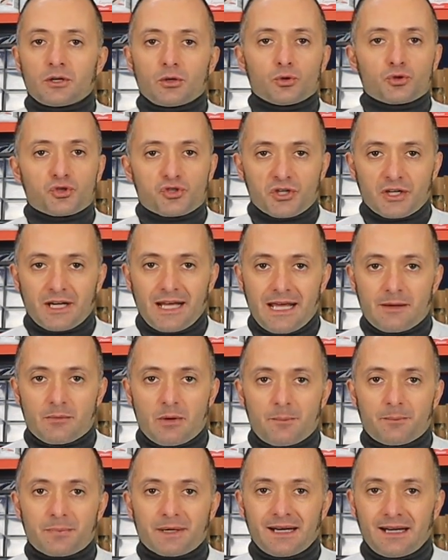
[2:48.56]

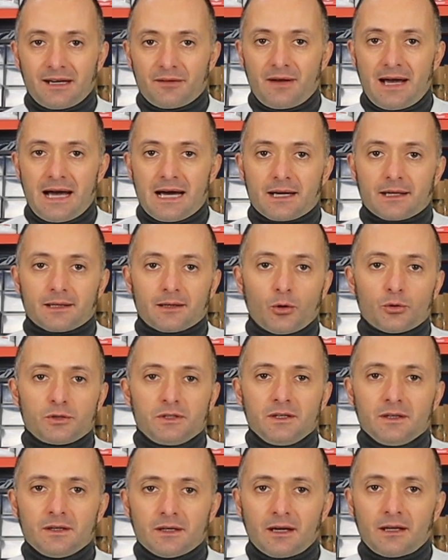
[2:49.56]
riusciremo a prelevare da
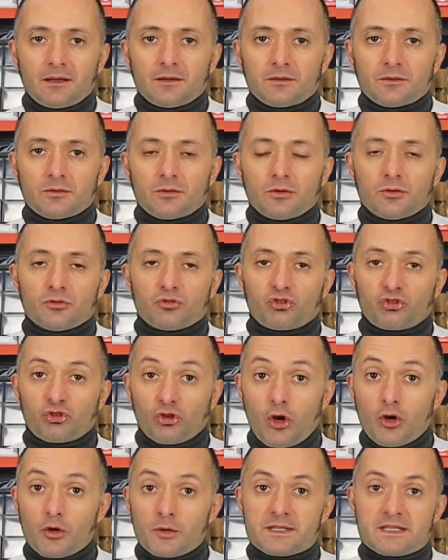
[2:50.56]
ogni ingresso
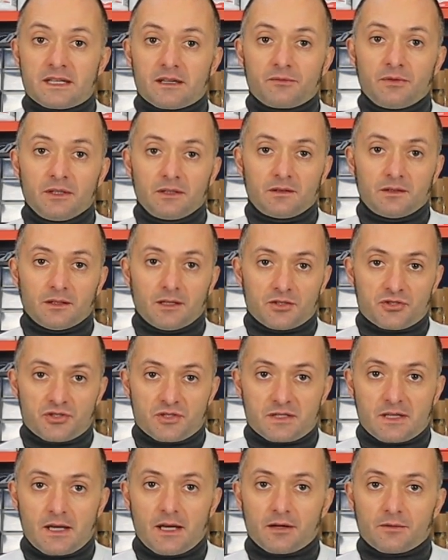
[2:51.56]
solo i servizi che
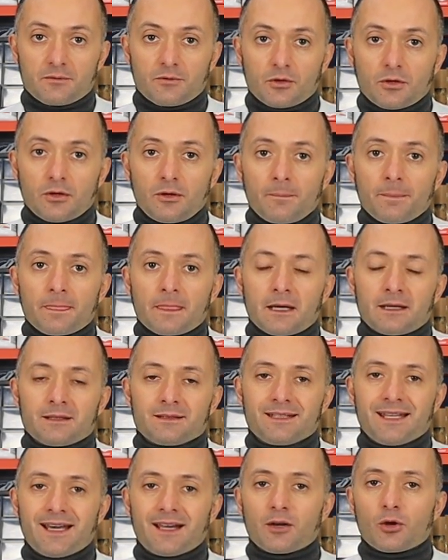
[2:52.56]
ci servono,
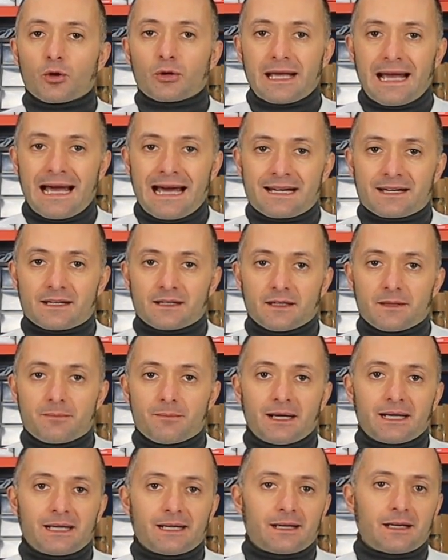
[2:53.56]
di allocarli in
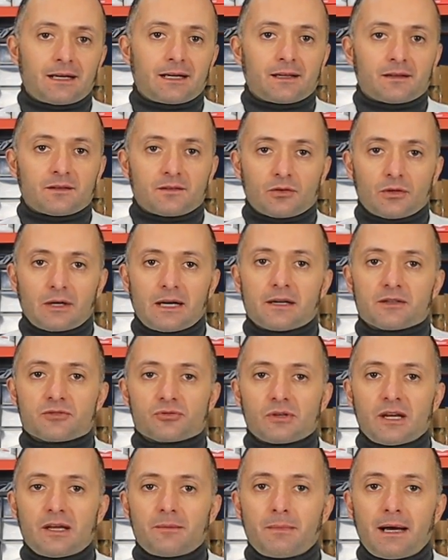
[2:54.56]
maniera razionale
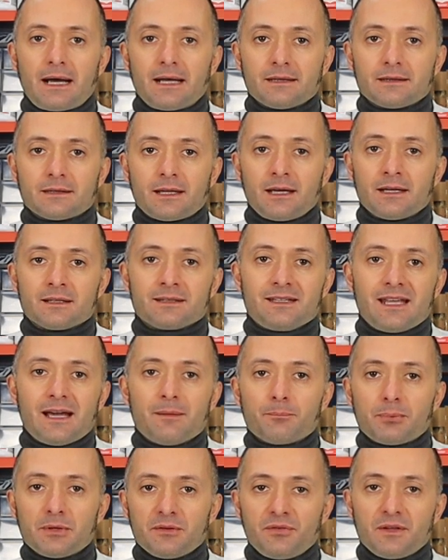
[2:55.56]
sulla banda, di
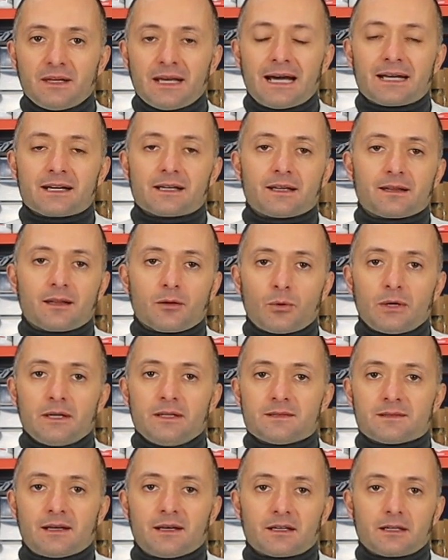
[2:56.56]
amplificarli ed
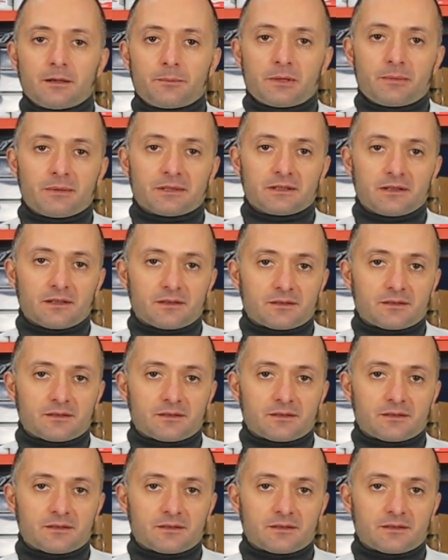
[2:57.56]
equalizzarli prima di